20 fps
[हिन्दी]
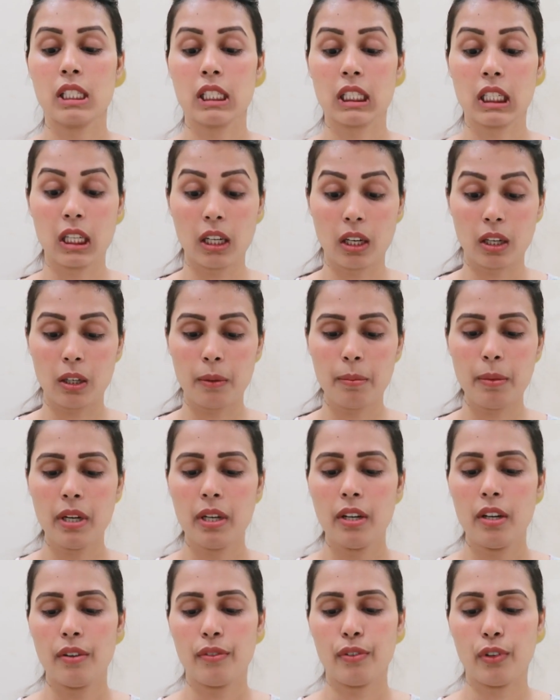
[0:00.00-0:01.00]
स्क्रब
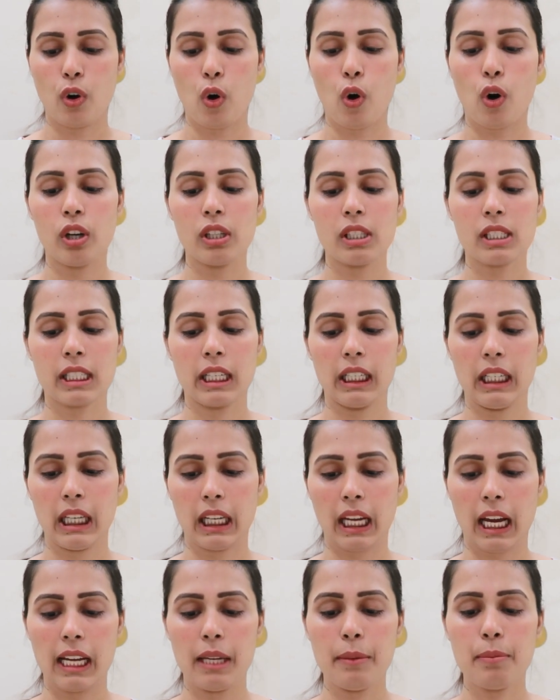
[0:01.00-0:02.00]
फॉर ऑल स्किन
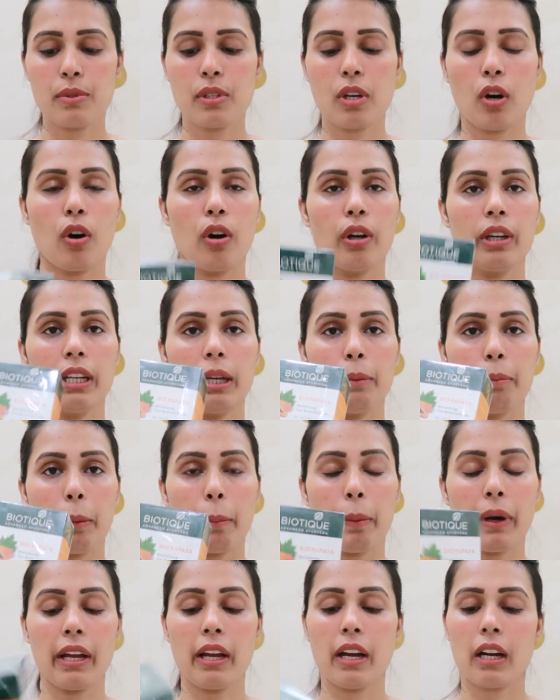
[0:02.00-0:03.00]
टाइप्स और ये
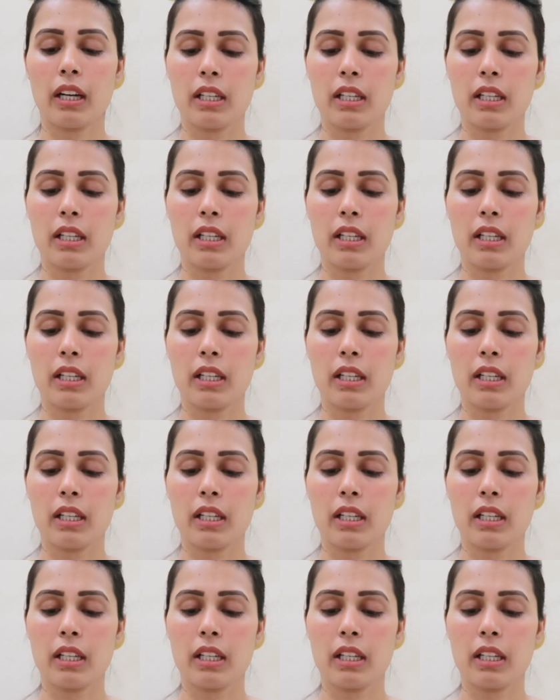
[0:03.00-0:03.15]
पपाया